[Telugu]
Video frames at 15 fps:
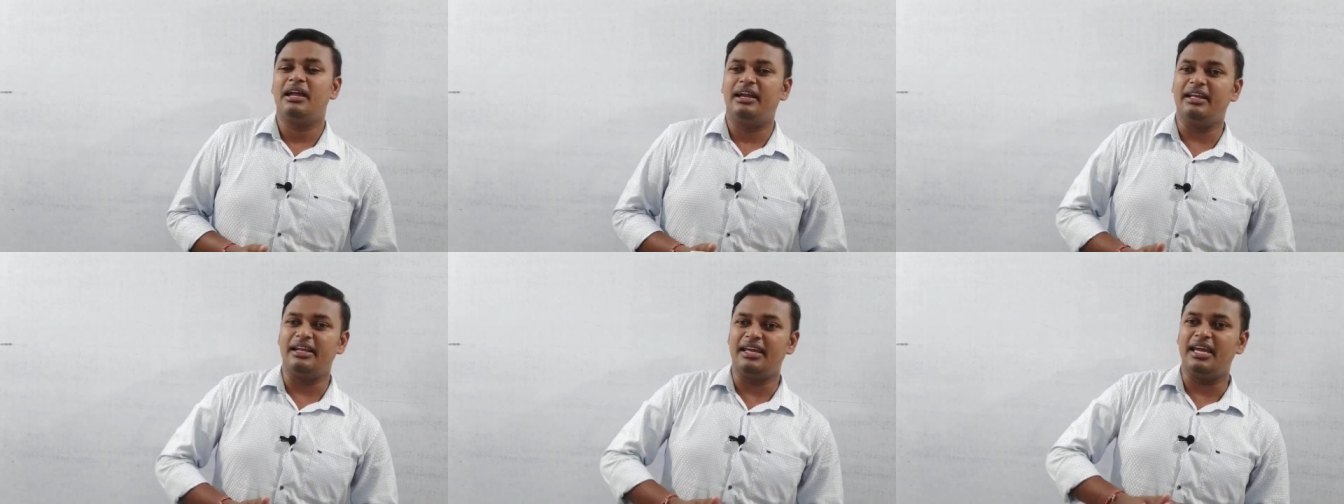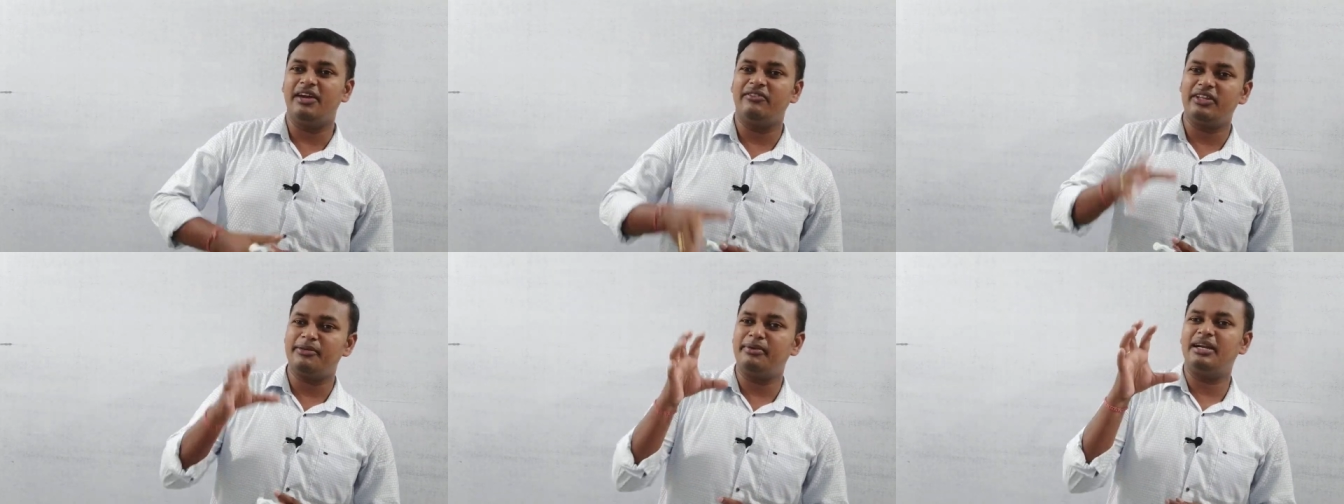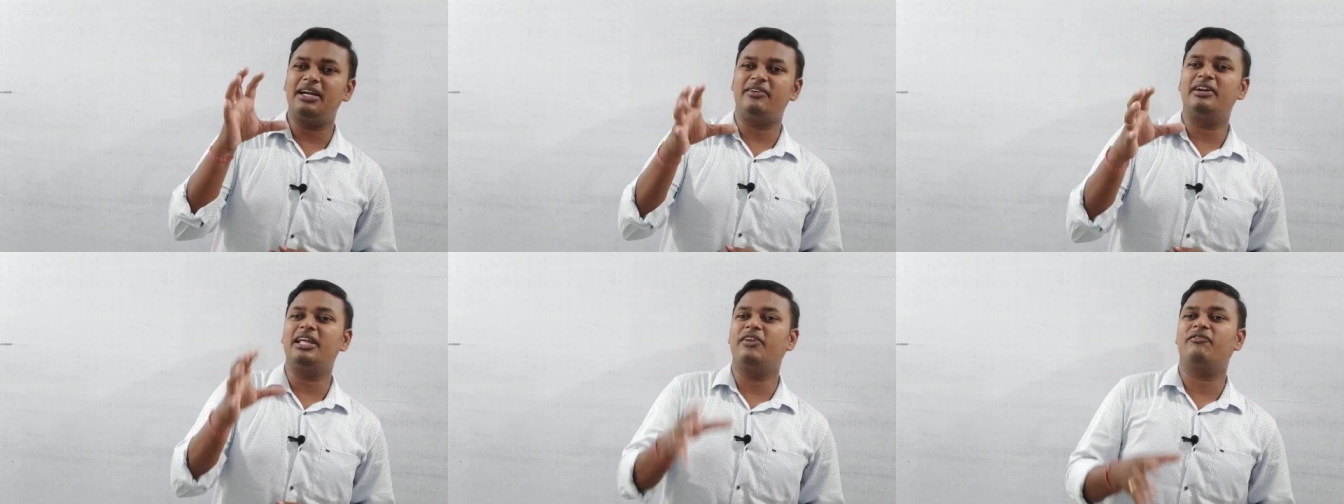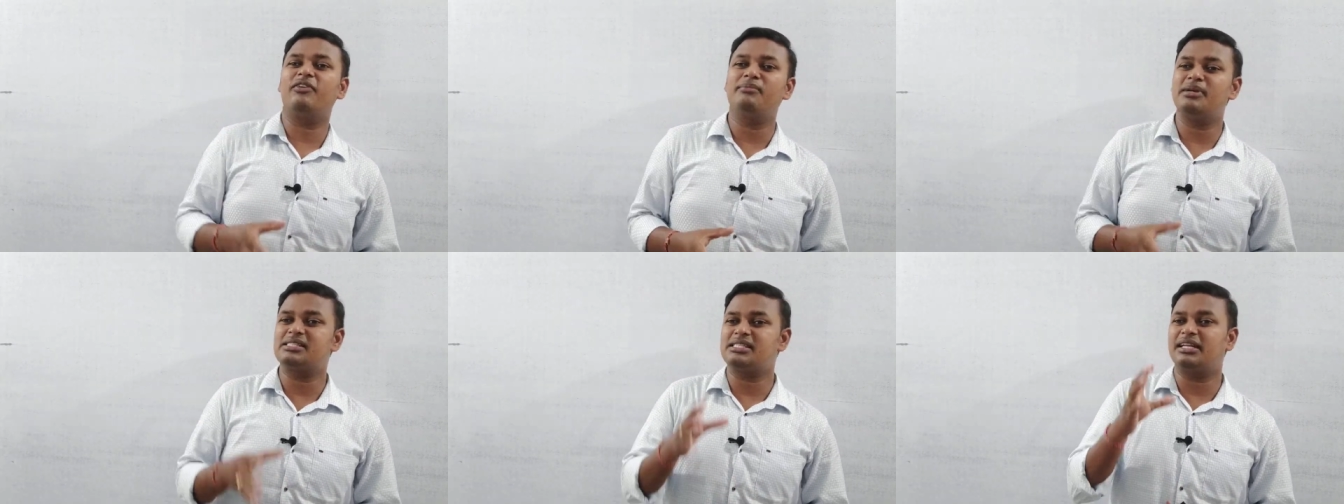నేను ఏ విధమైనటువంటి
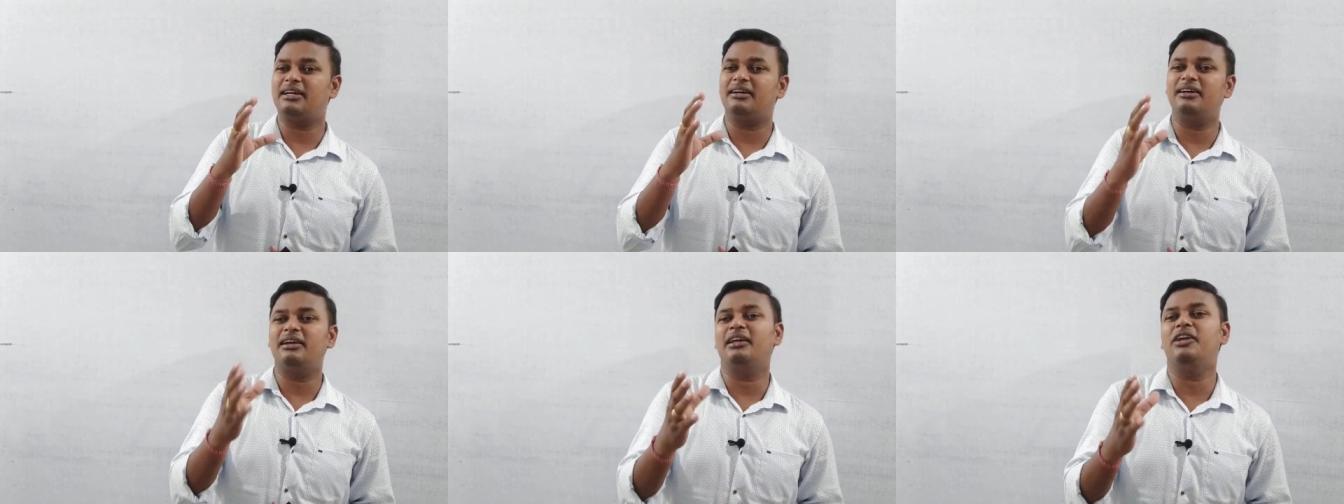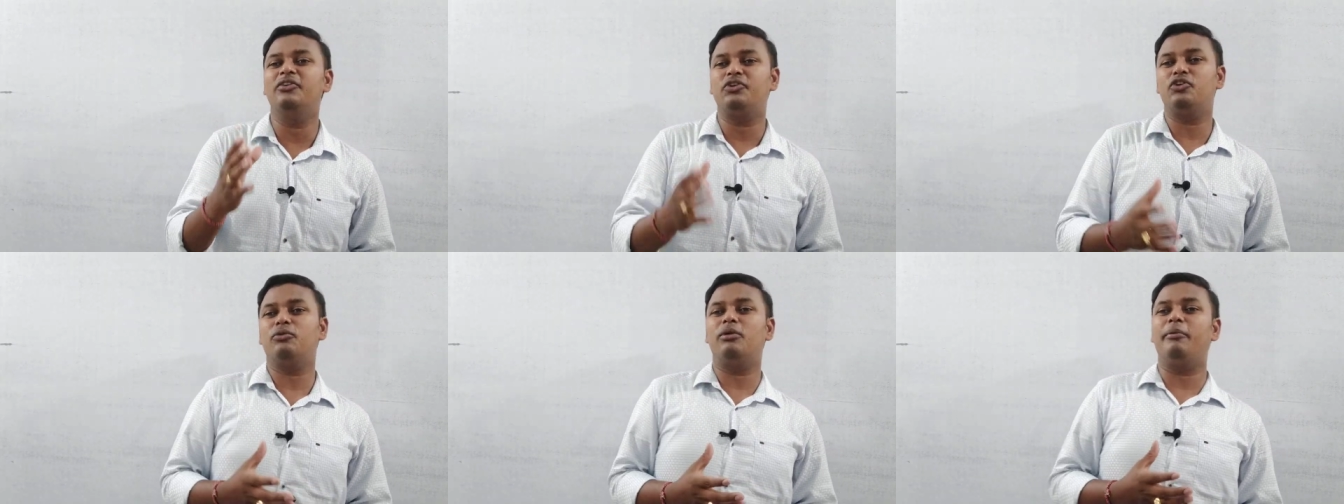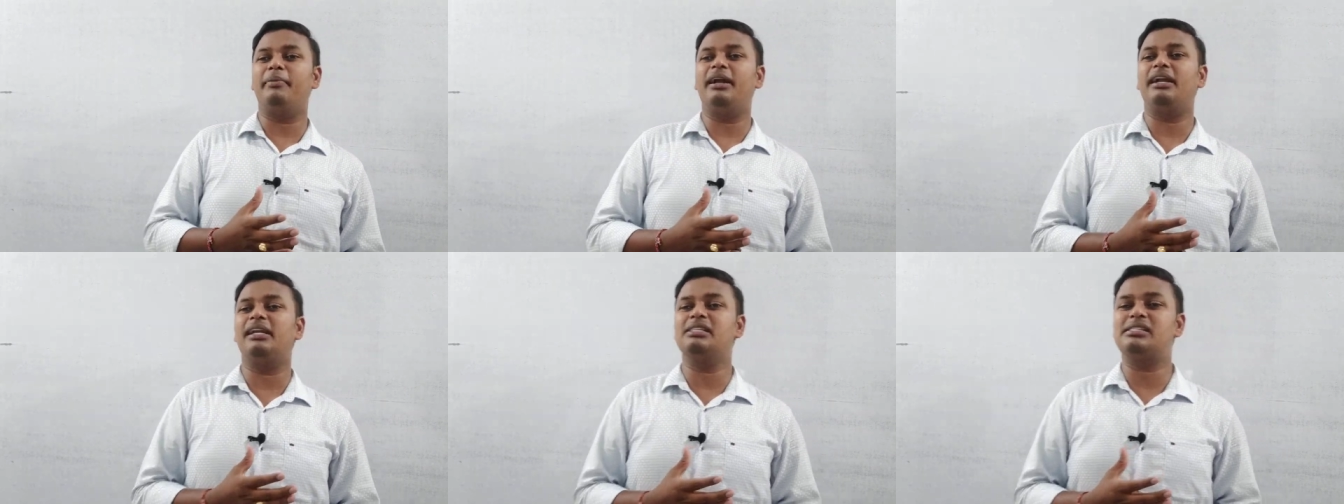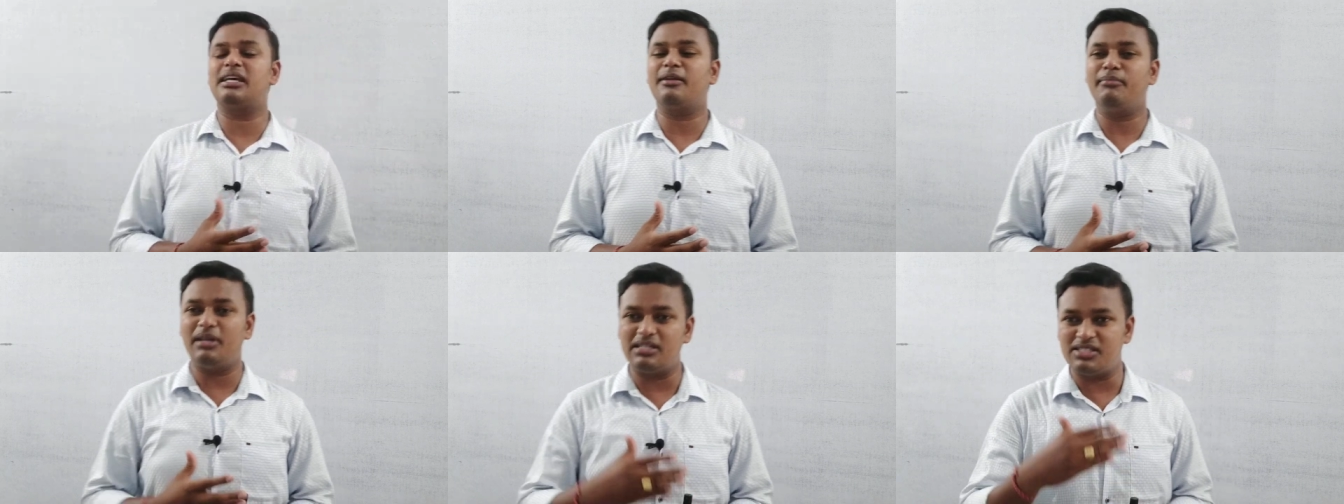ఇన్ఫర్మేషన్ యూట్యూబ్లో పెట్టినా
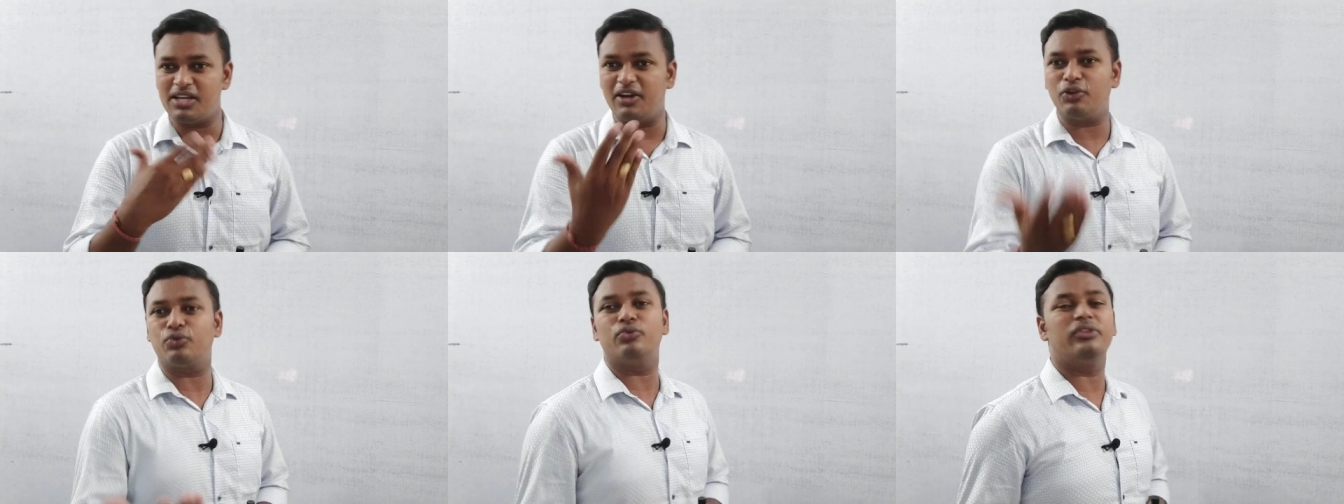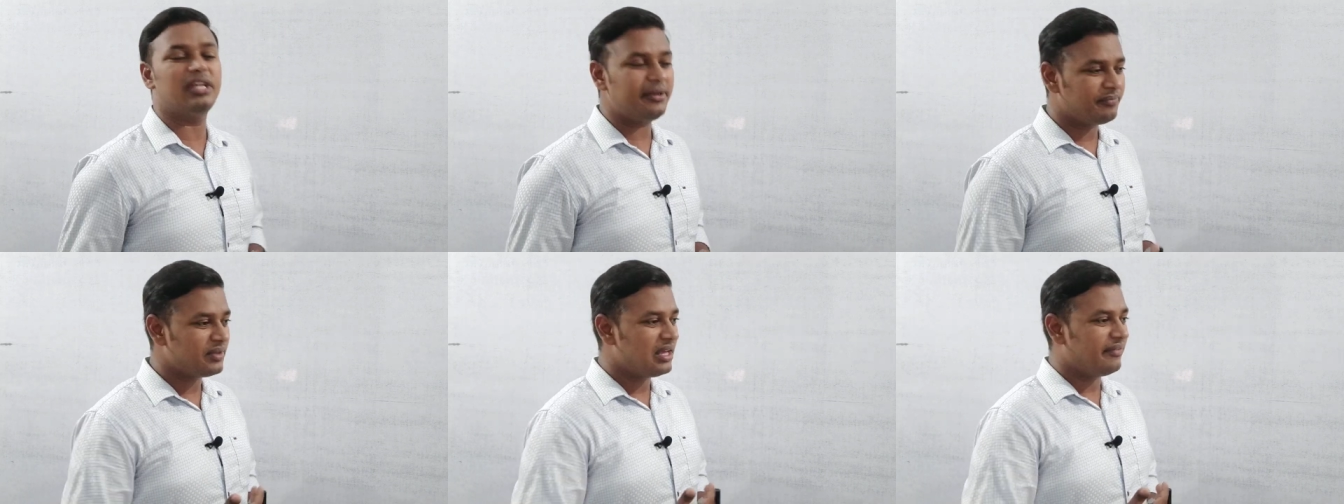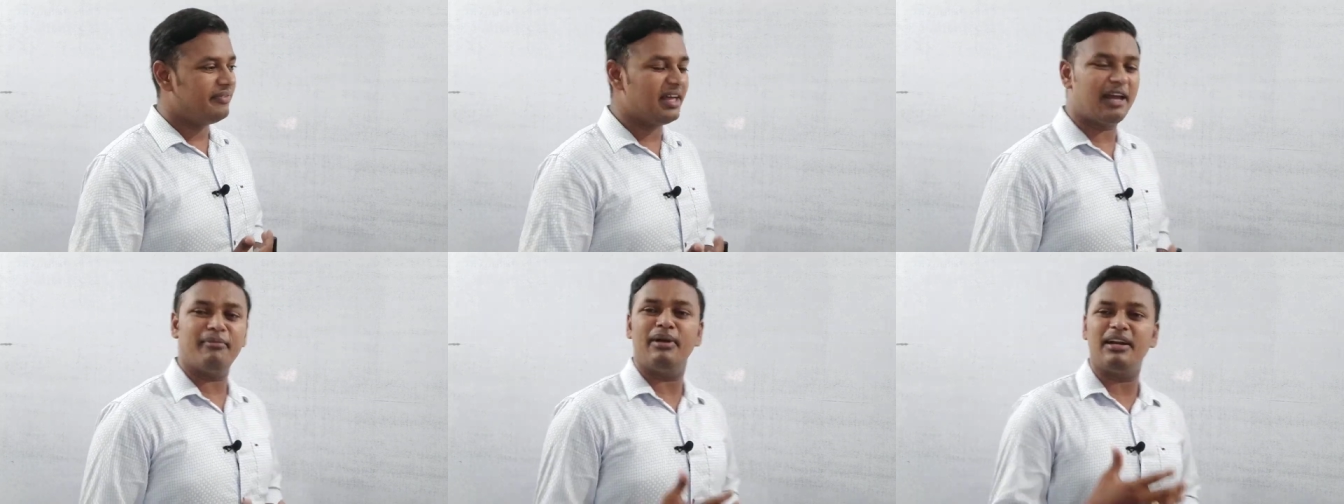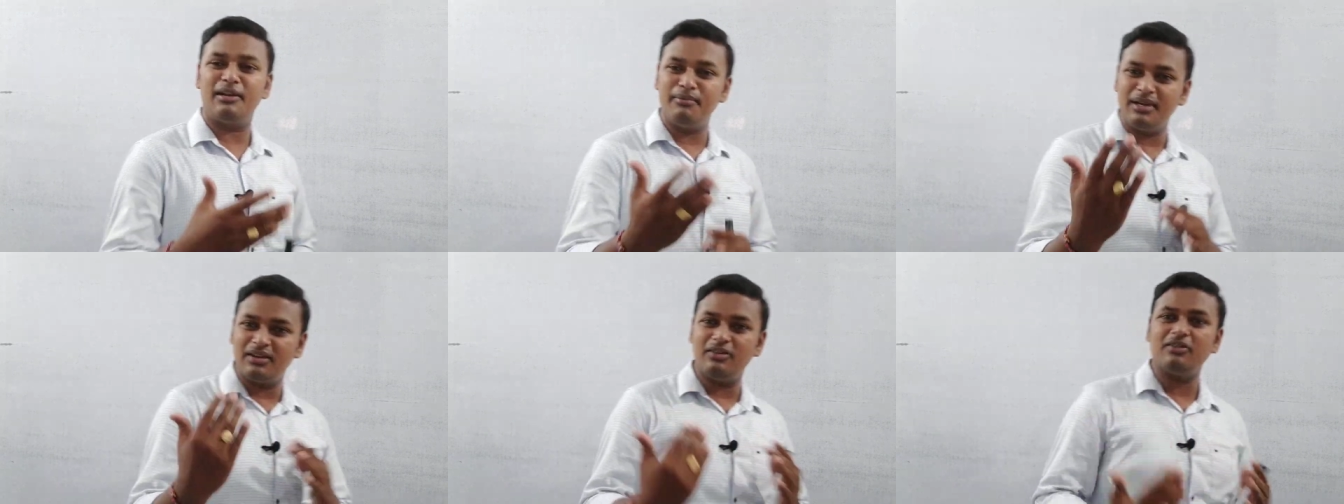సరే మీకు చేరుతుంది దాన్ని బట్టి
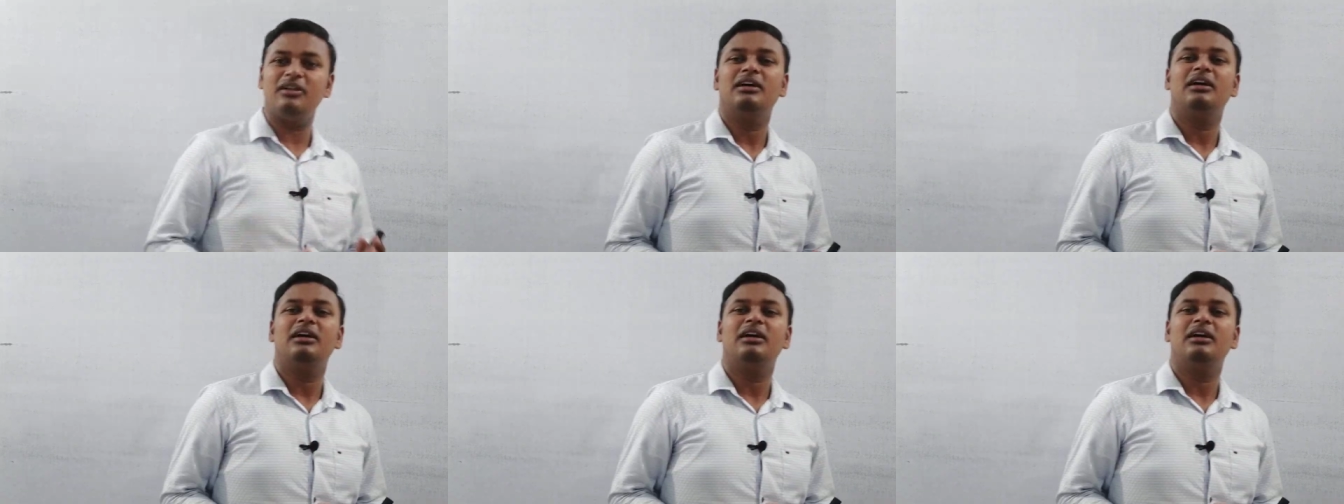మీరు